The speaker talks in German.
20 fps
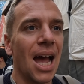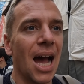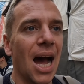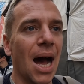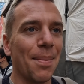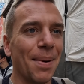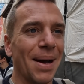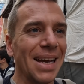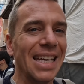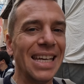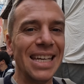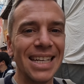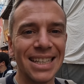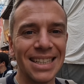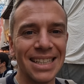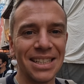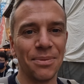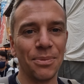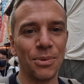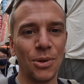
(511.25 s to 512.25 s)
Aber hier
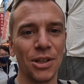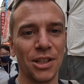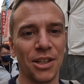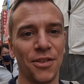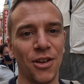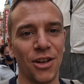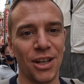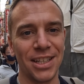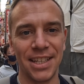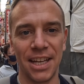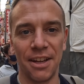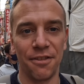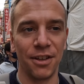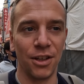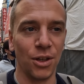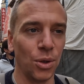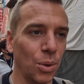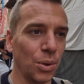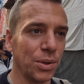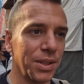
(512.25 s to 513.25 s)
in diesem Ort ist wirklich sehr
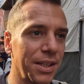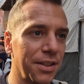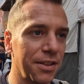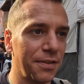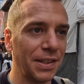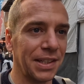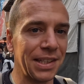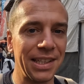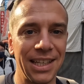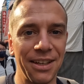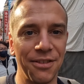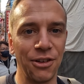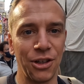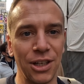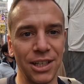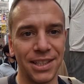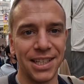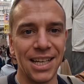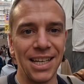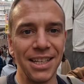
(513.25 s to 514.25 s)
viel los. Also wir sind hier
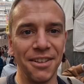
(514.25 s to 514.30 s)
wirklich